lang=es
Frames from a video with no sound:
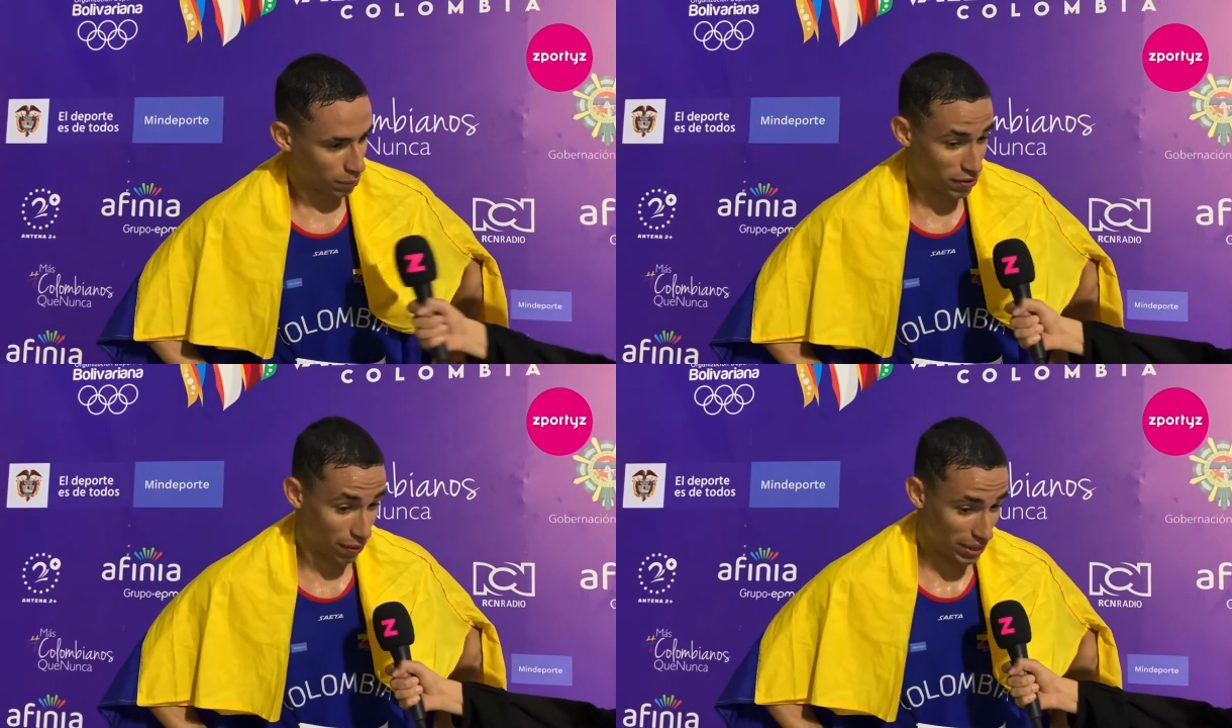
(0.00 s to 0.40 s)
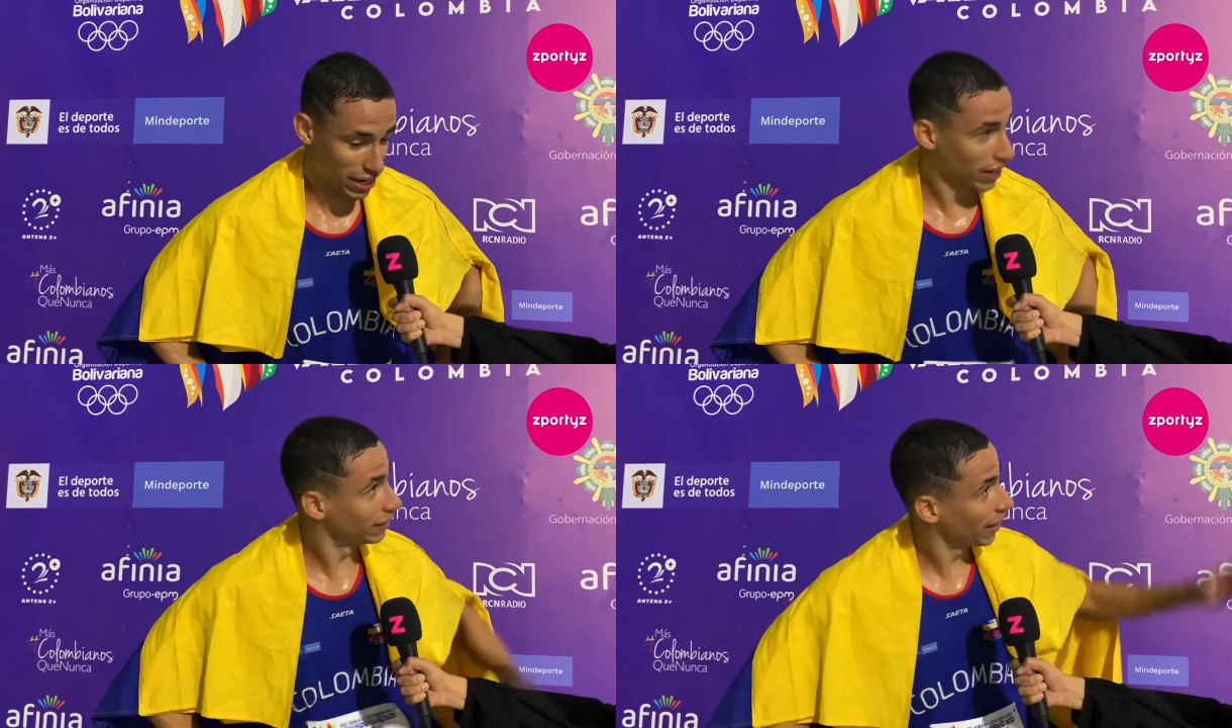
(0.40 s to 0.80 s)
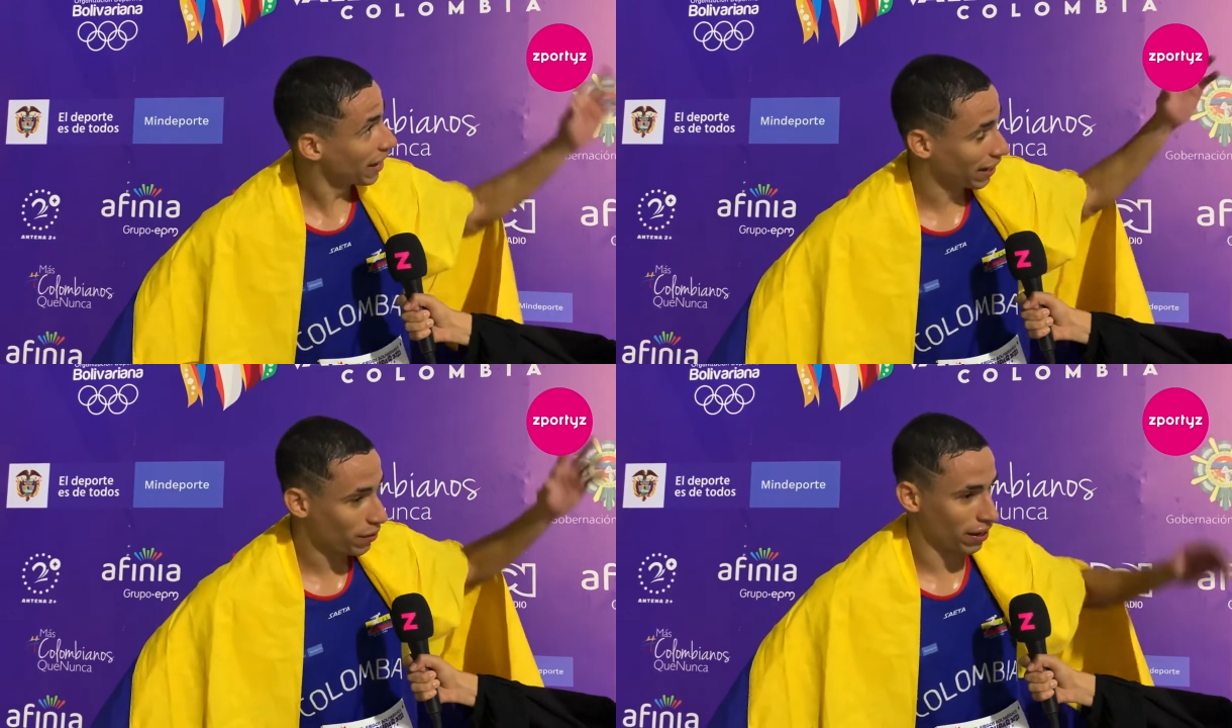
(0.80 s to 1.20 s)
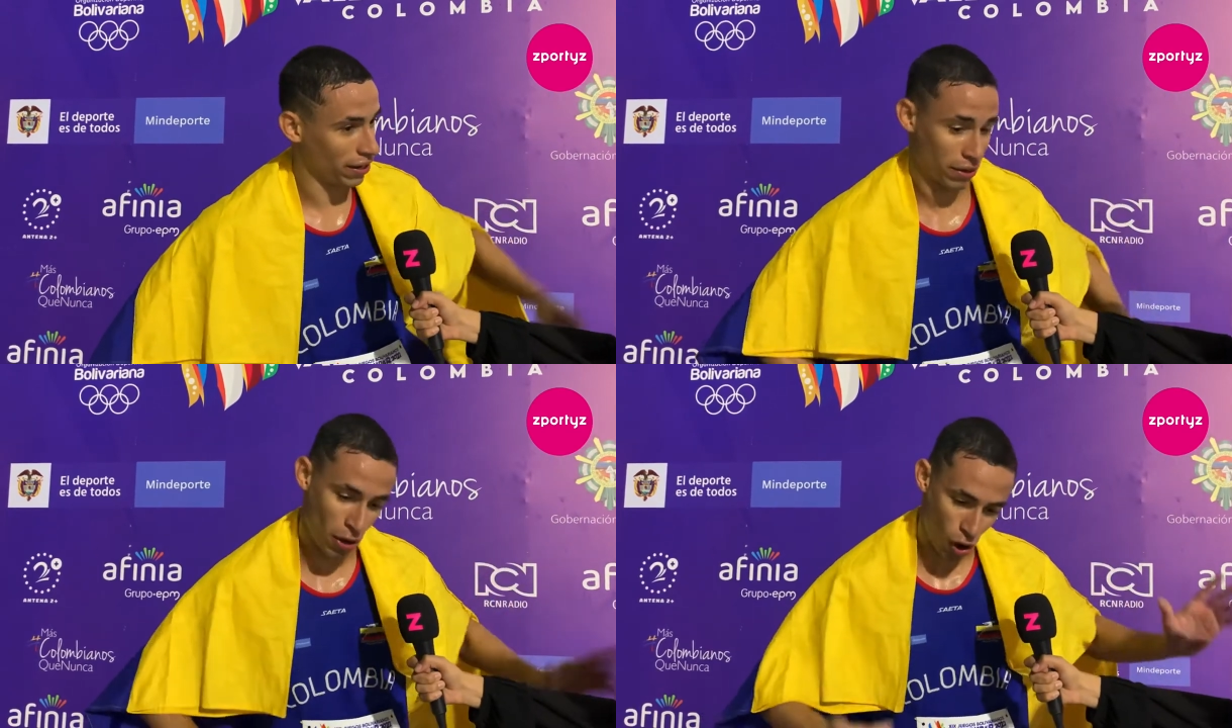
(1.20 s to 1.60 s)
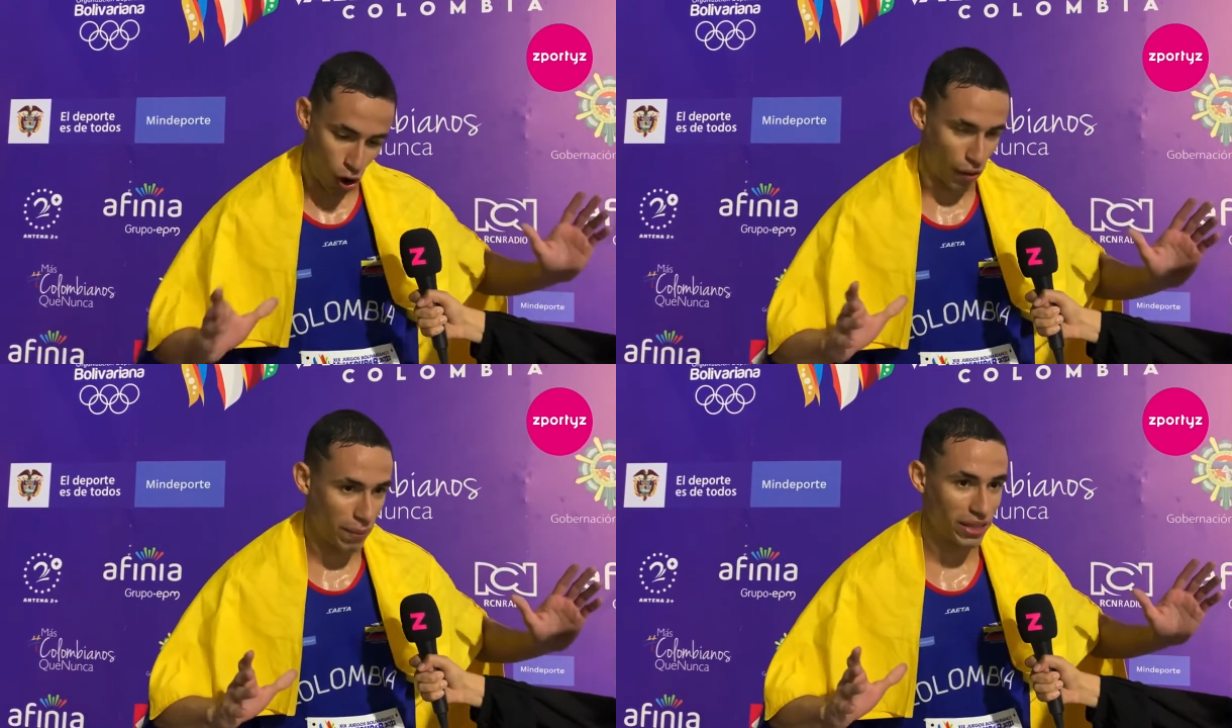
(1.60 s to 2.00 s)
Mi familia que está allá arriba,
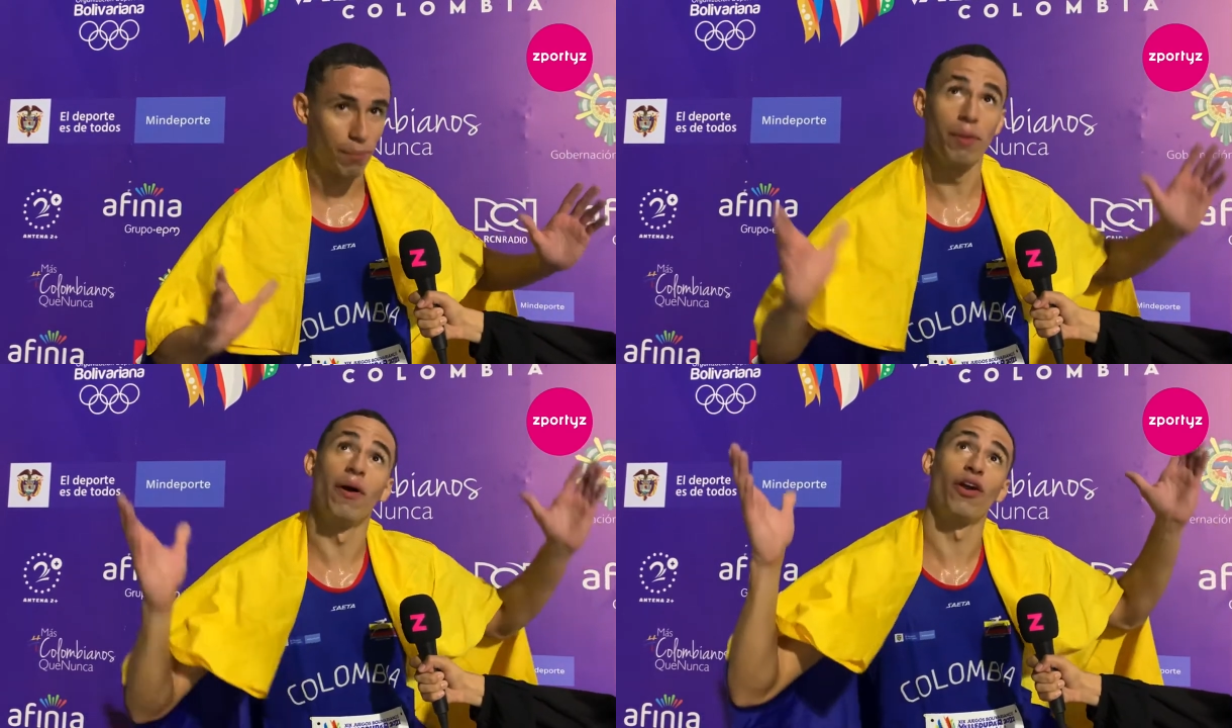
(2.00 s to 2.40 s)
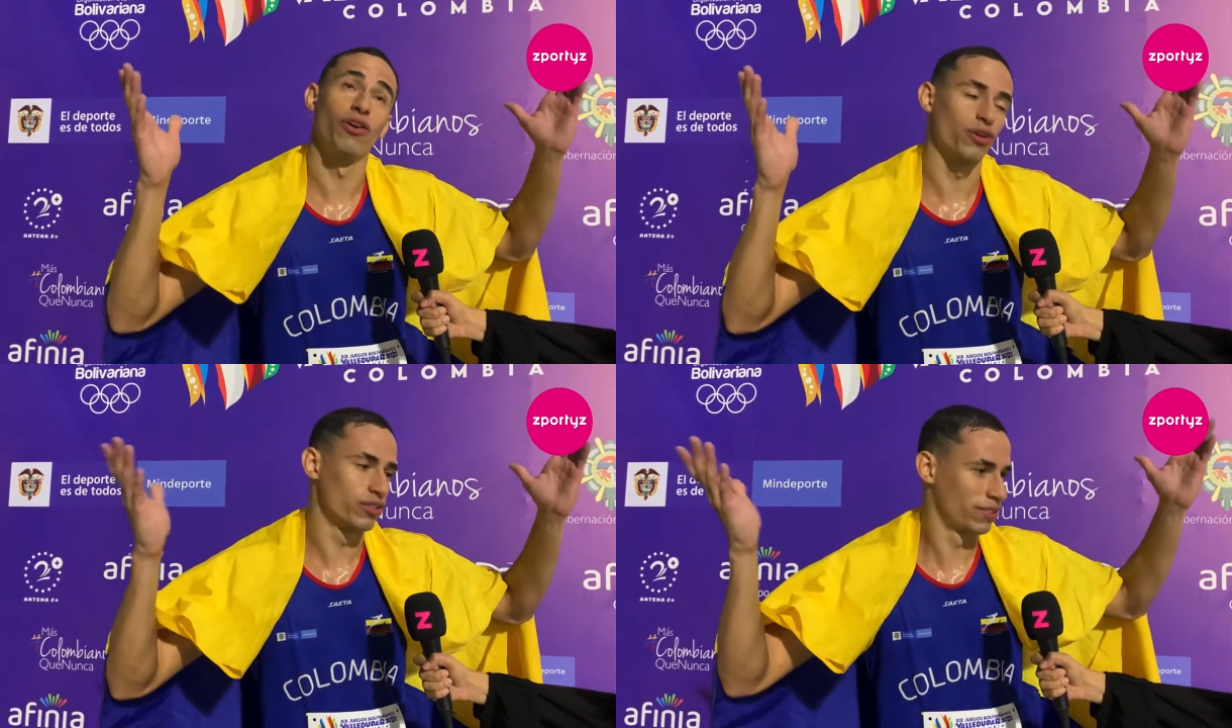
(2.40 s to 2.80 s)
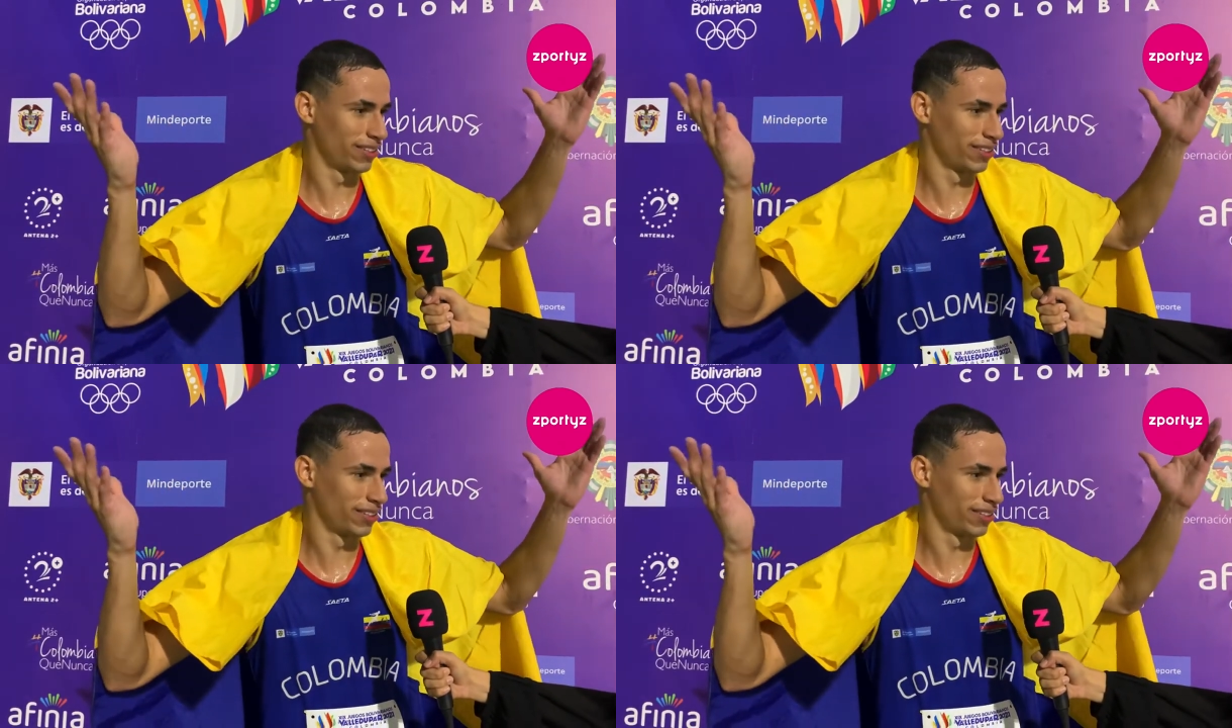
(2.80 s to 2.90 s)
obviamente primero a Dios,